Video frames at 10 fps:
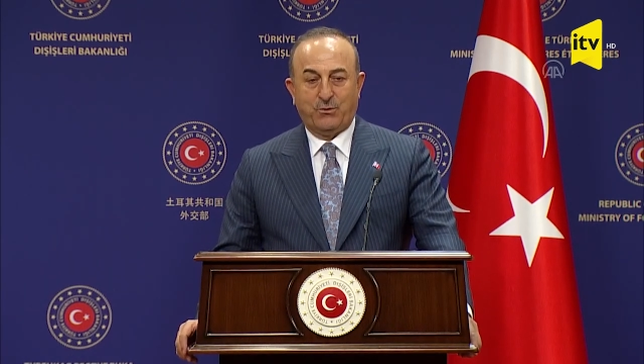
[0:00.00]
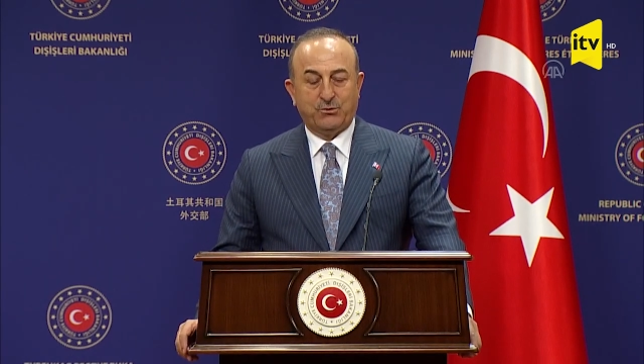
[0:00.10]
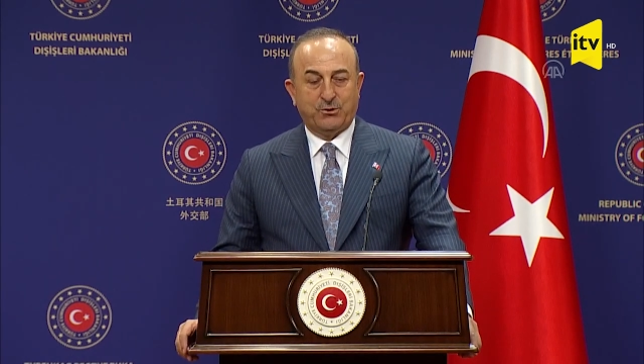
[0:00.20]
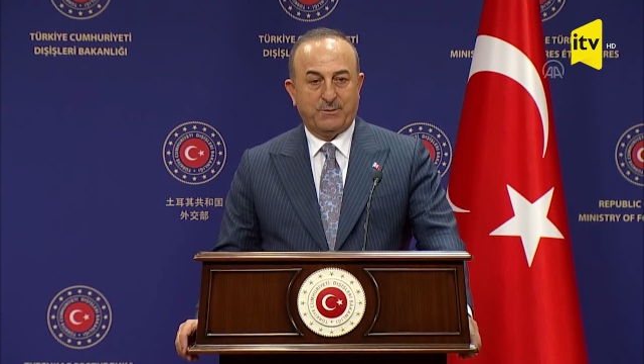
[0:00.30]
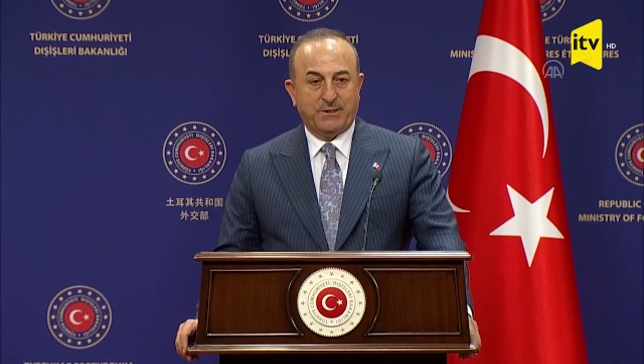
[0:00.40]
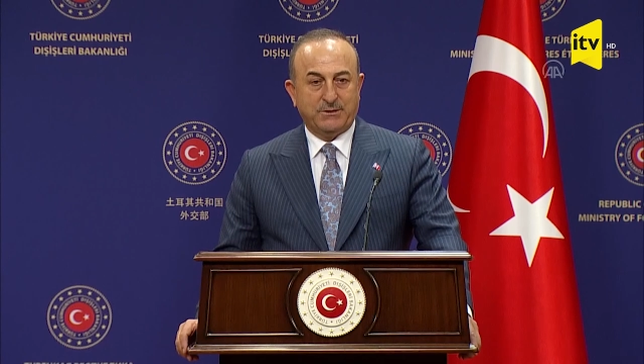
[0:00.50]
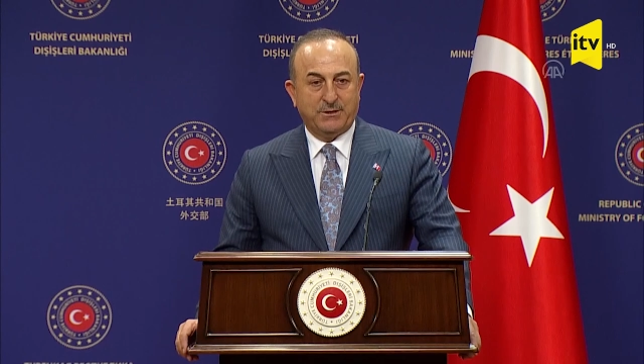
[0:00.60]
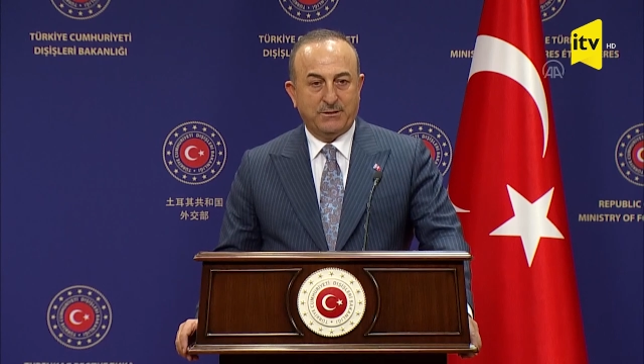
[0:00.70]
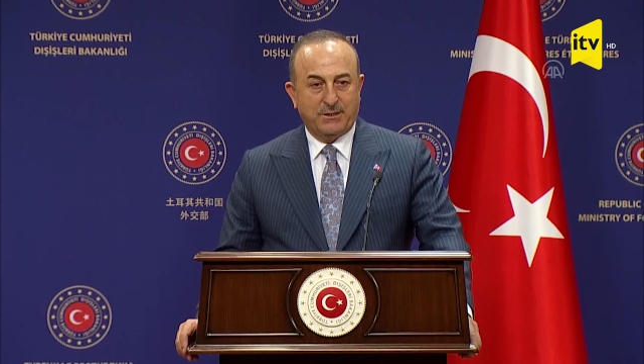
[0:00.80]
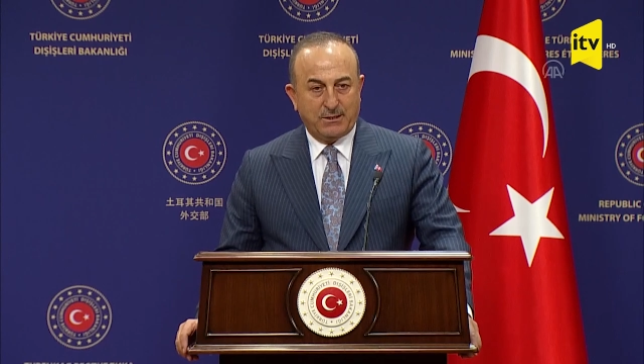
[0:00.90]
oluşturmak
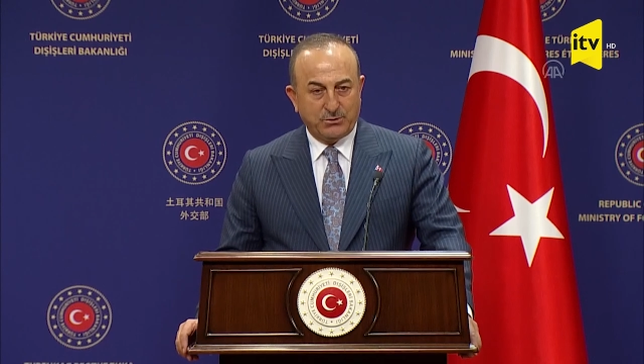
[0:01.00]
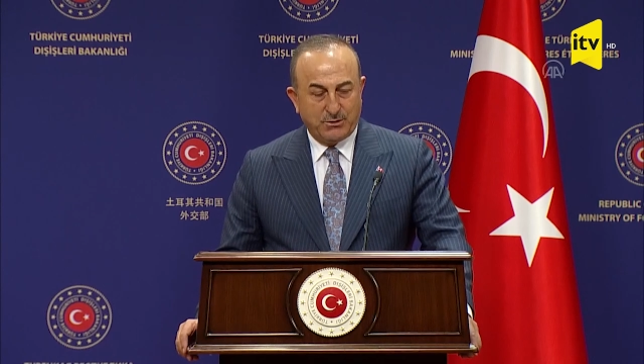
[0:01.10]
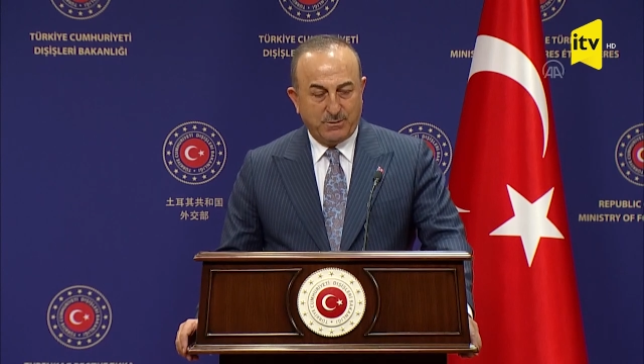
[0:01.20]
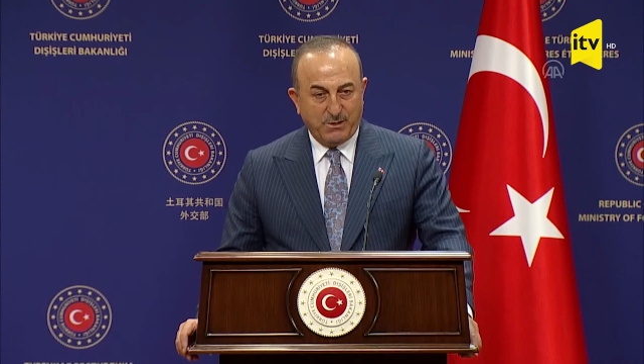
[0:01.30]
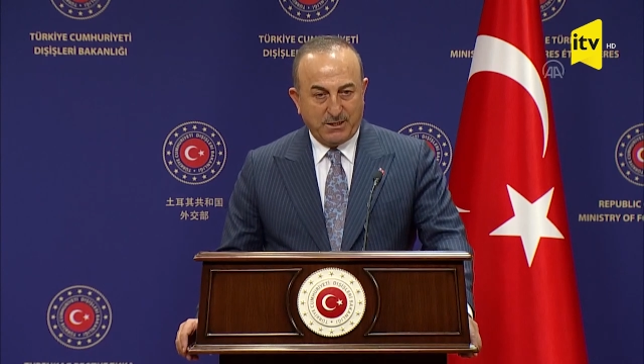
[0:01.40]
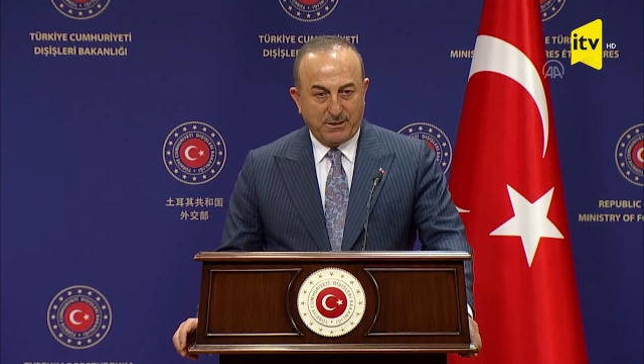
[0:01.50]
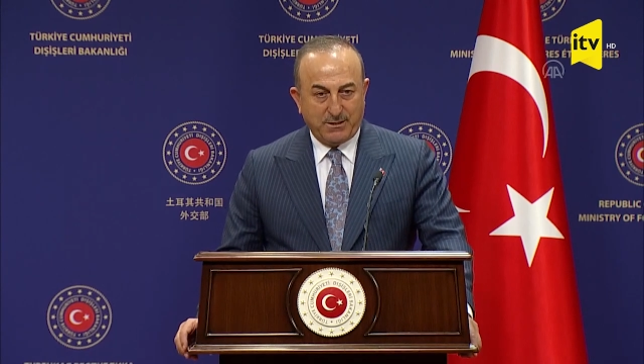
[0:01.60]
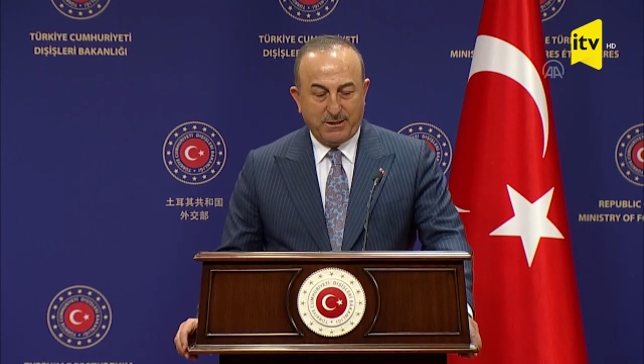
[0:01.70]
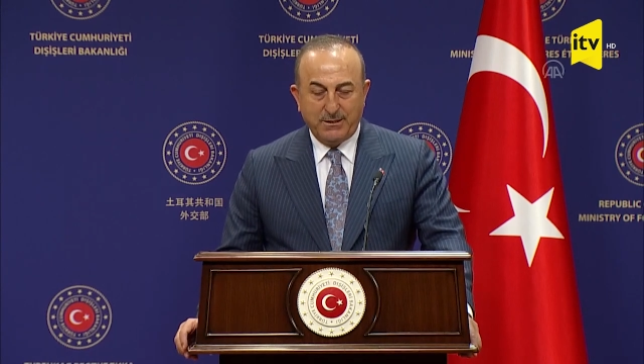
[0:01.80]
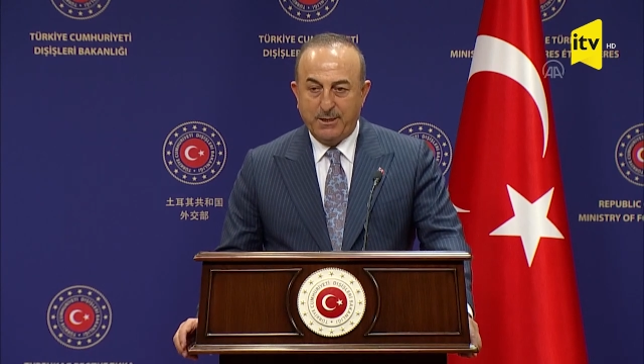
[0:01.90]
istedi. Daha sonra
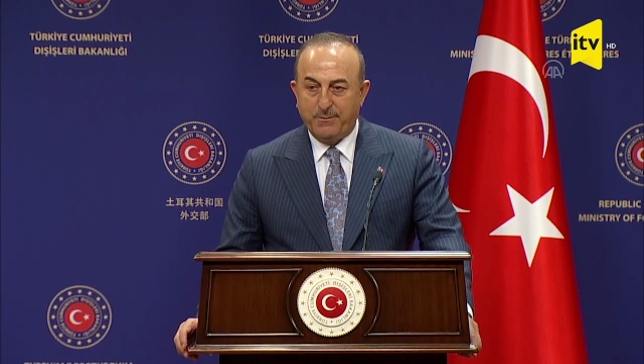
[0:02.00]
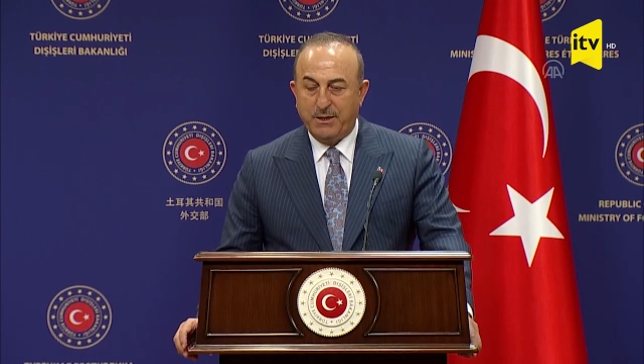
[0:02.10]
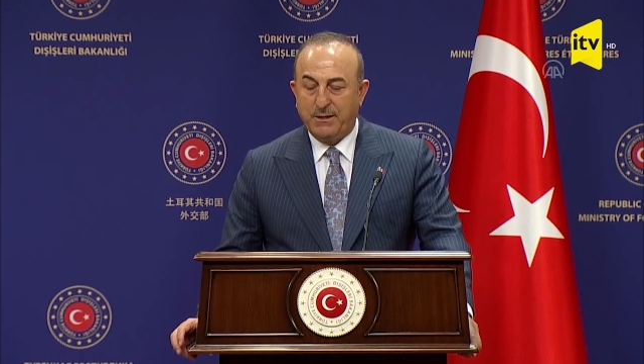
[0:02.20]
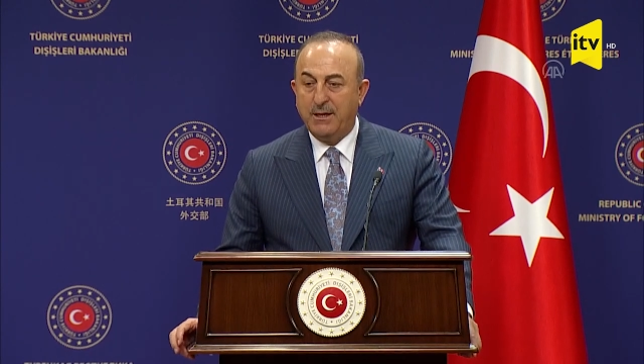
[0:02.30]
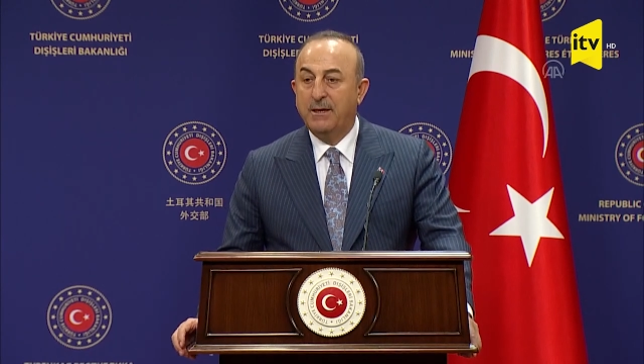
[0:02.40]
PKK, YPG.